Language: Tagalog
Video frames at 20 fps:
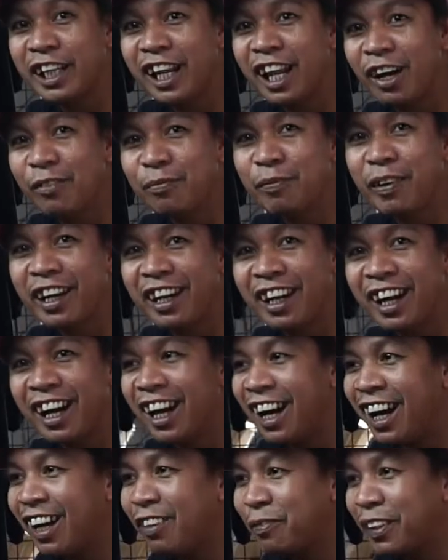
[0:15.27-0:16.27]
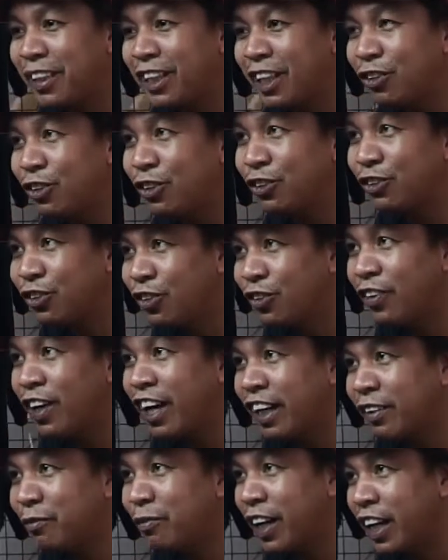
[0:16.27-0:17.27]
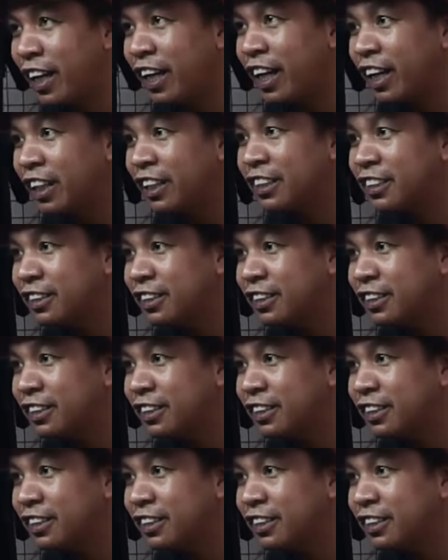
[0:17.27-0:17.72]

lang para may tagulit ko yung aking mga anak.